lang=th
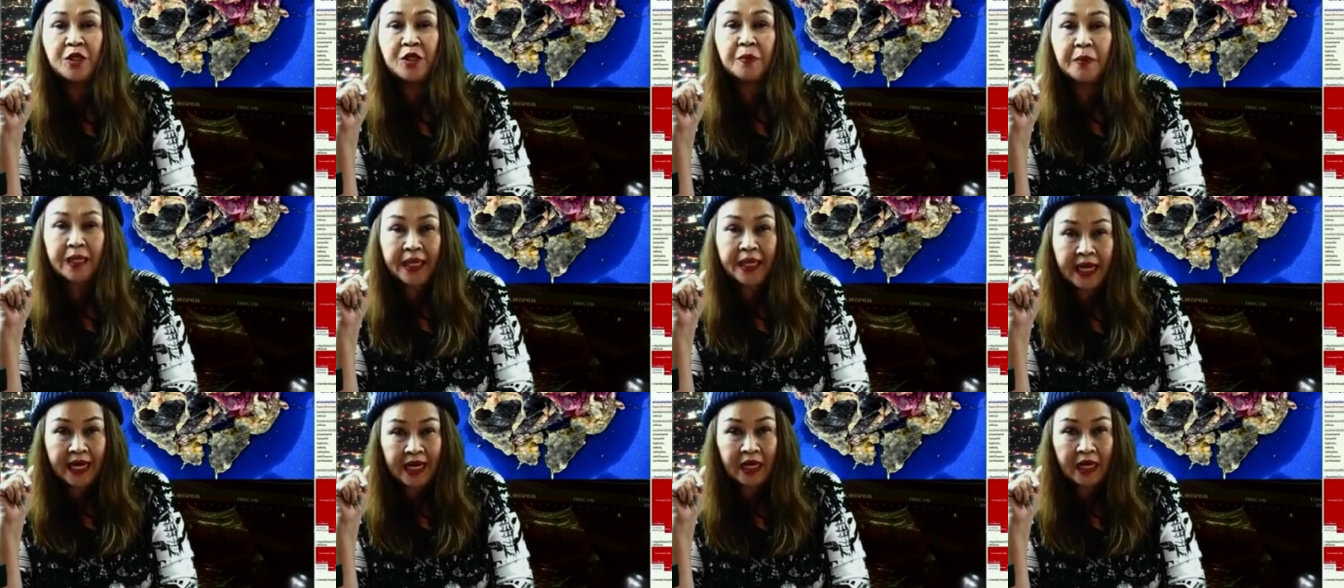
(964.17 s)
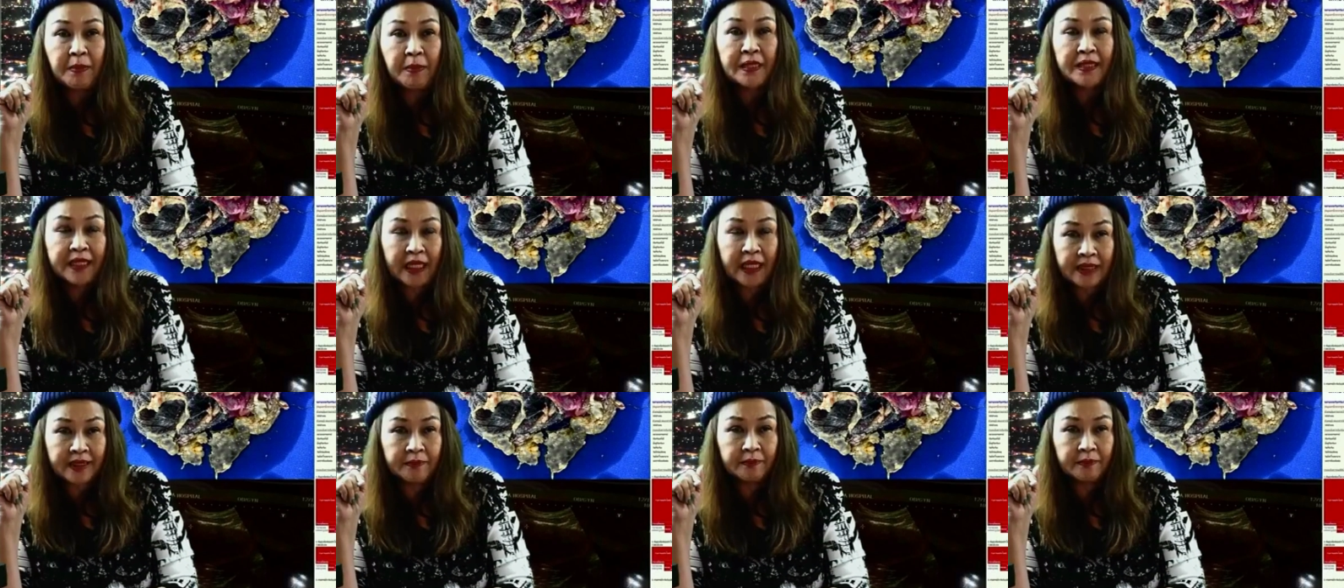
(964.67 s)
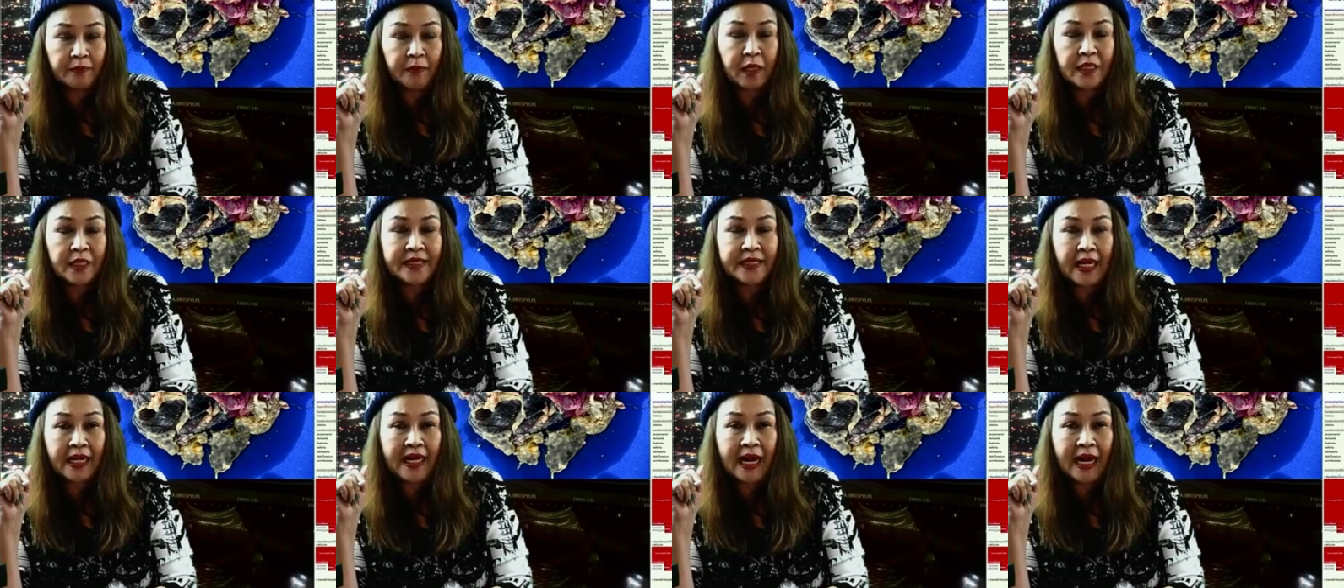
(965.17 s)
ร์แคร์แล้วบริษัทบริ
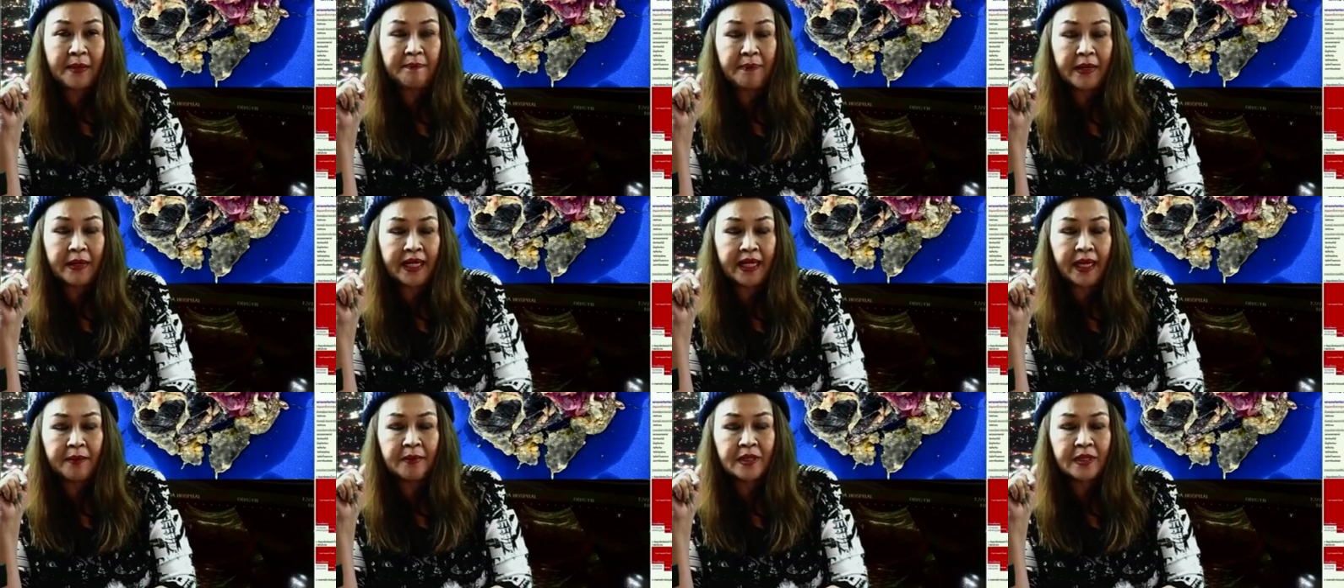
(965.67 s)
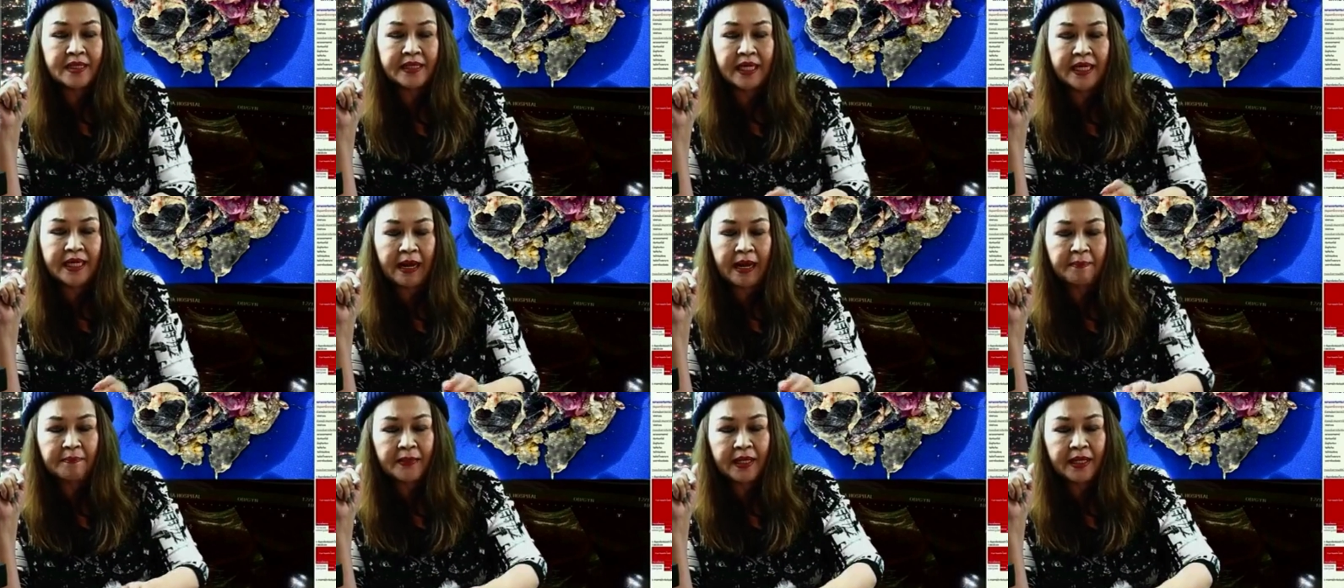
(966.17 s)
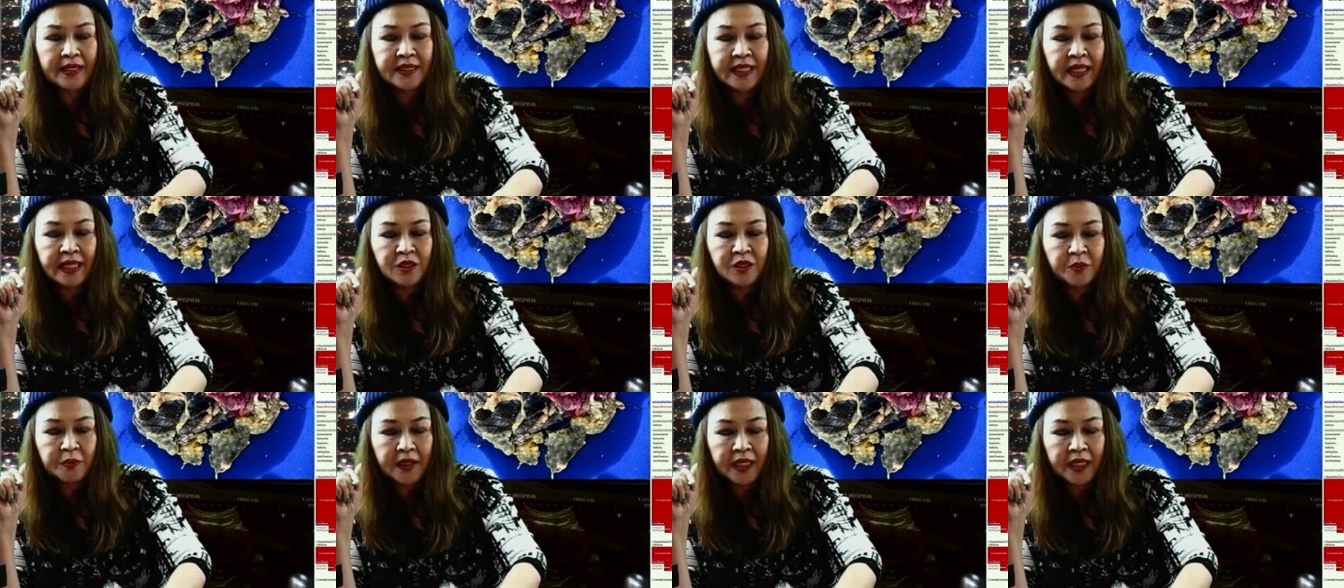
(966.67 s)
ษัทรับไหมคะ บริษัทรับไหมเสีย
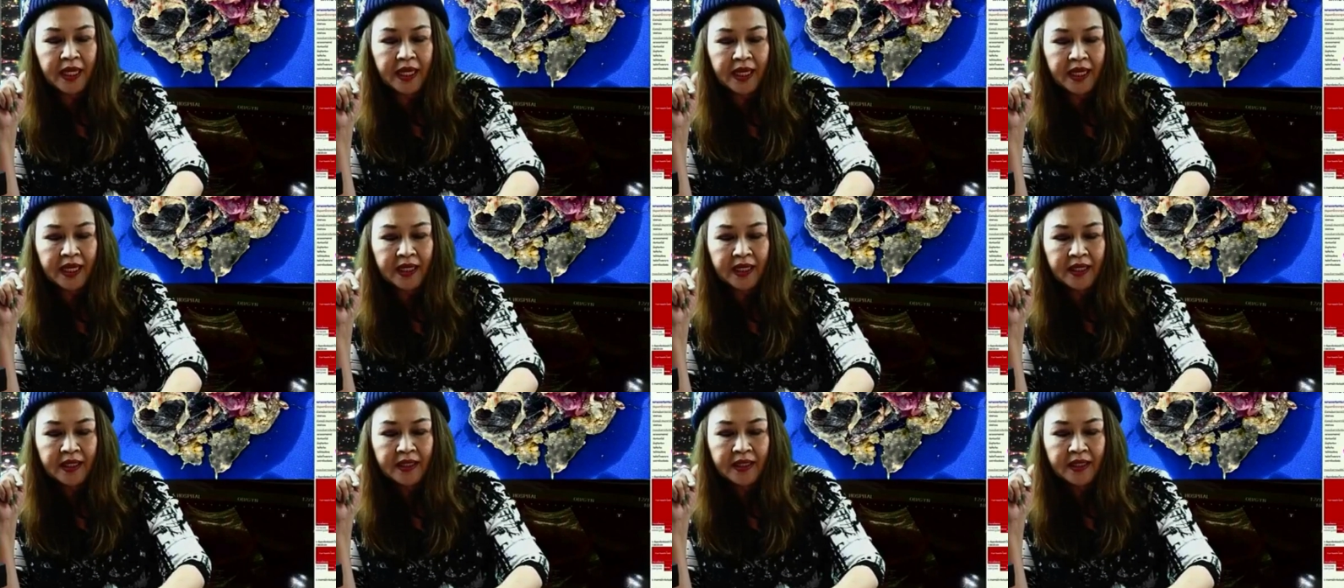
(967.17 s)
ซูเปอร์แคร์